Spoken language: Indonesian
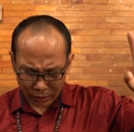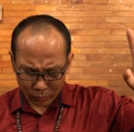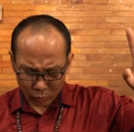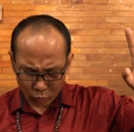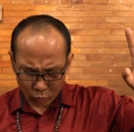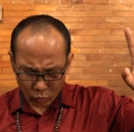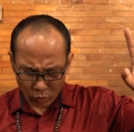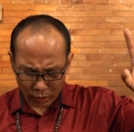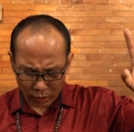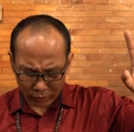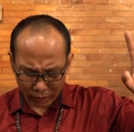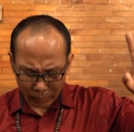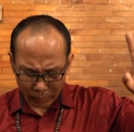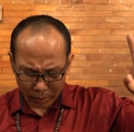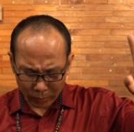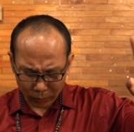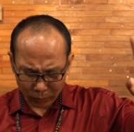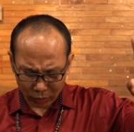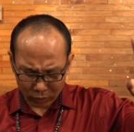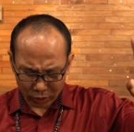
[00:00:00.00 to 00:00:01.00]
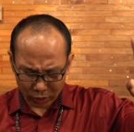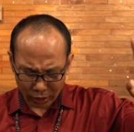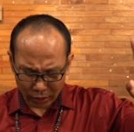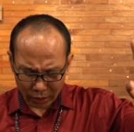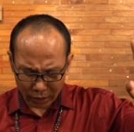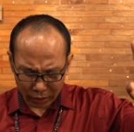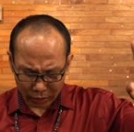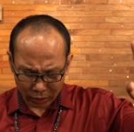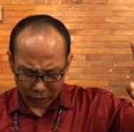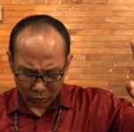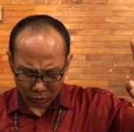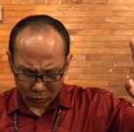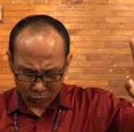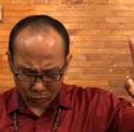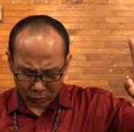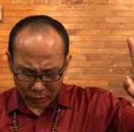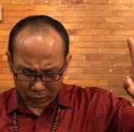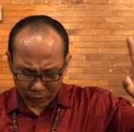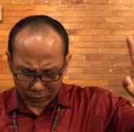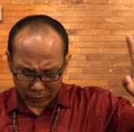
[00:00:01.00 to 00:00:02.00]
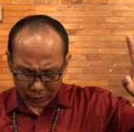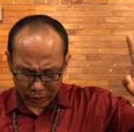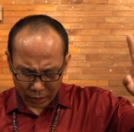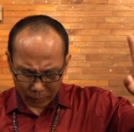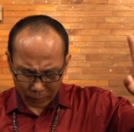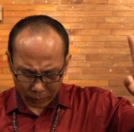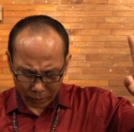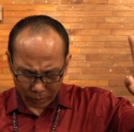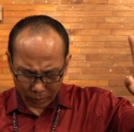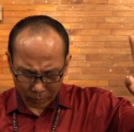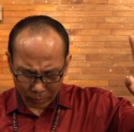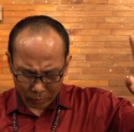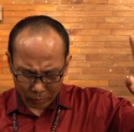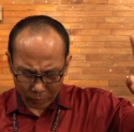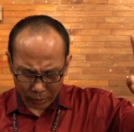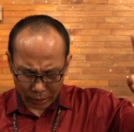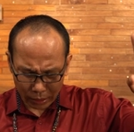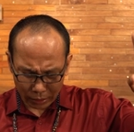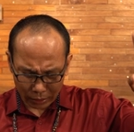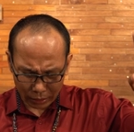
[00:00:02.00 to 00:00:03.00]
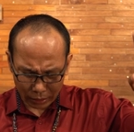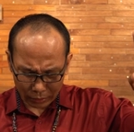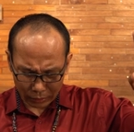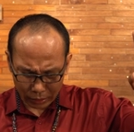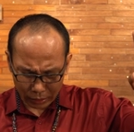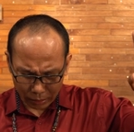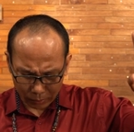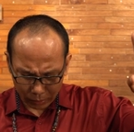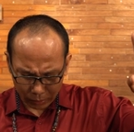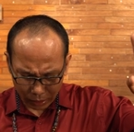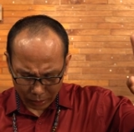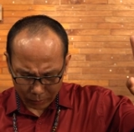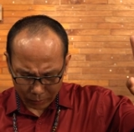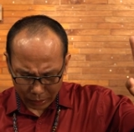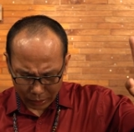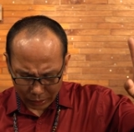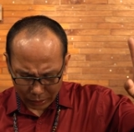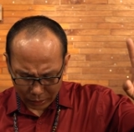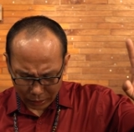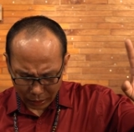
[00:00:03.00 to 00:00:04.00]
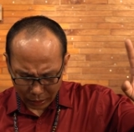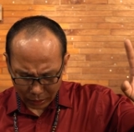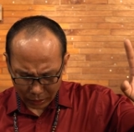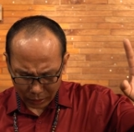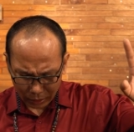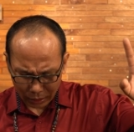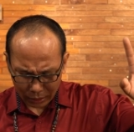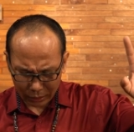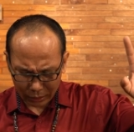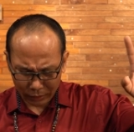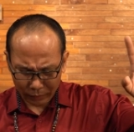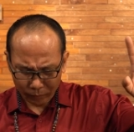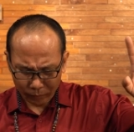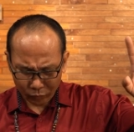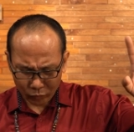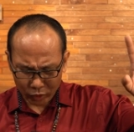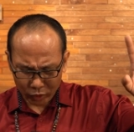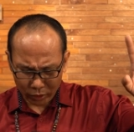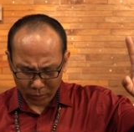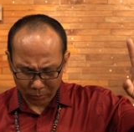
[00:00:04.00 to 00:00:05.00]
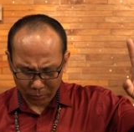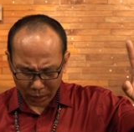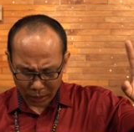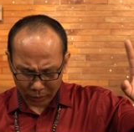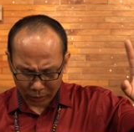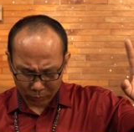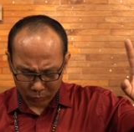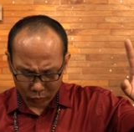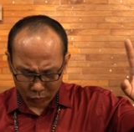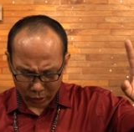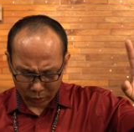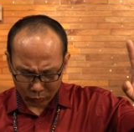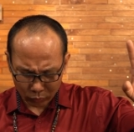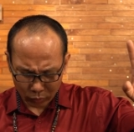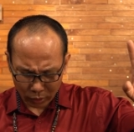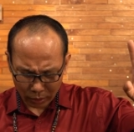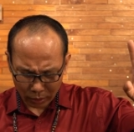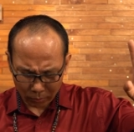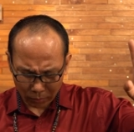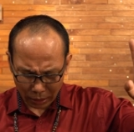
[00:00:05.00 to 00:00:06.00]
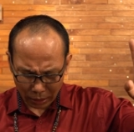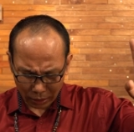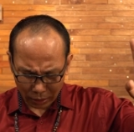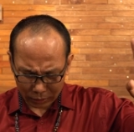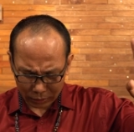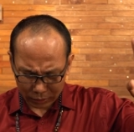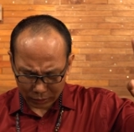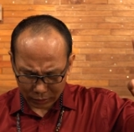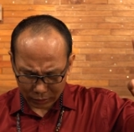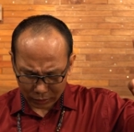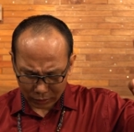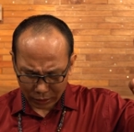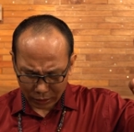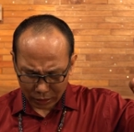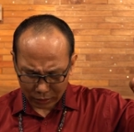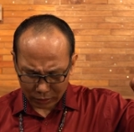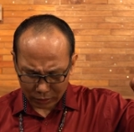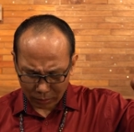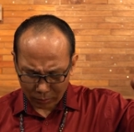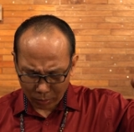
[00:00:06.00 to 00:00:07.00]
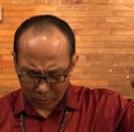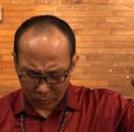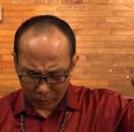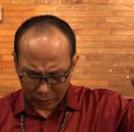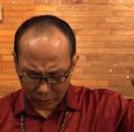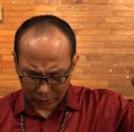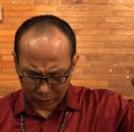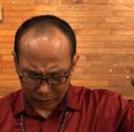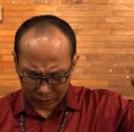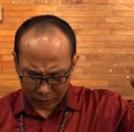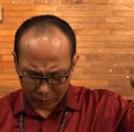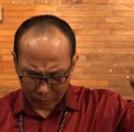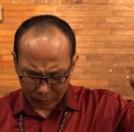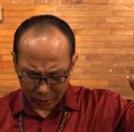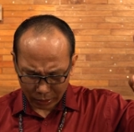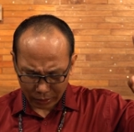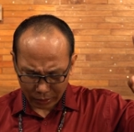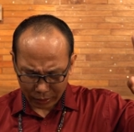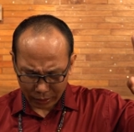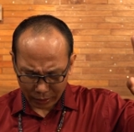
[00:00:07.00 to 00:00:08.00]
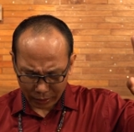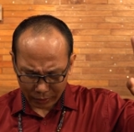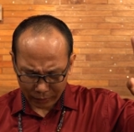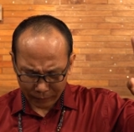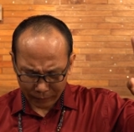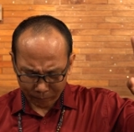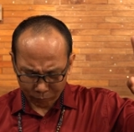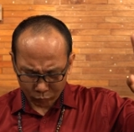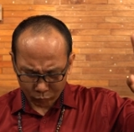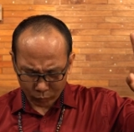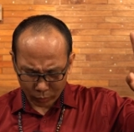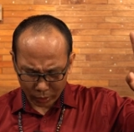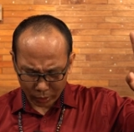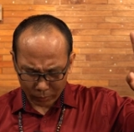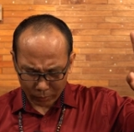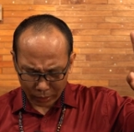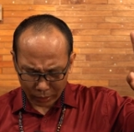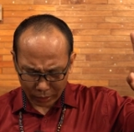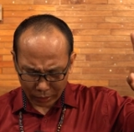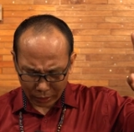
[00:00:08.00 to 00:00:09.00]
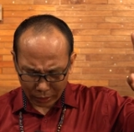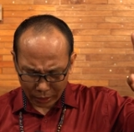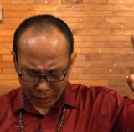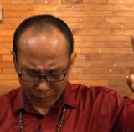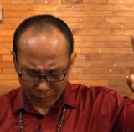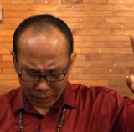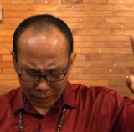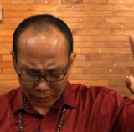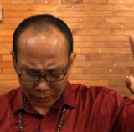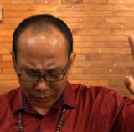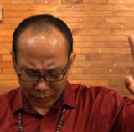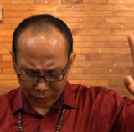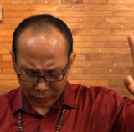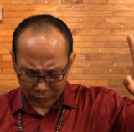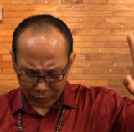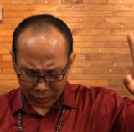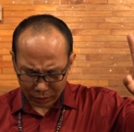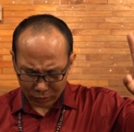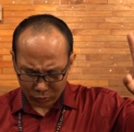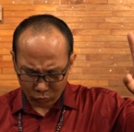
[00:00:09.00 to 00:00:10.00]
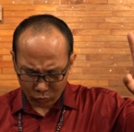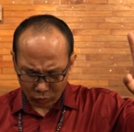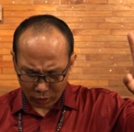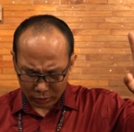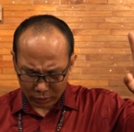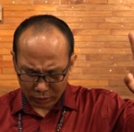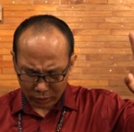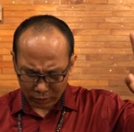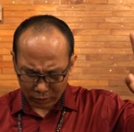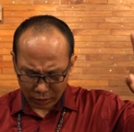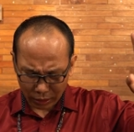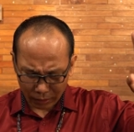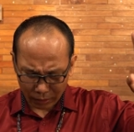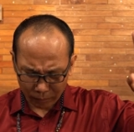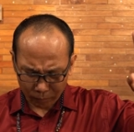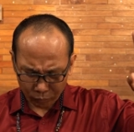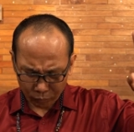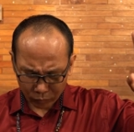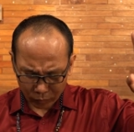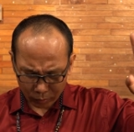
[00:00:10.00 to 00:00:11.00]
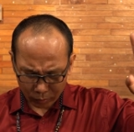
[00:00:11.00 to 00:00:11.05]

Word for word: Namun Tuhan kami percaya Engkau tidak pernah membiarkan, tidak pernah meninggalkan jemaatmu ya Tuhan, bahkan sentiasa memberkati mereka, memberi mereka damai sejahtera sukacita.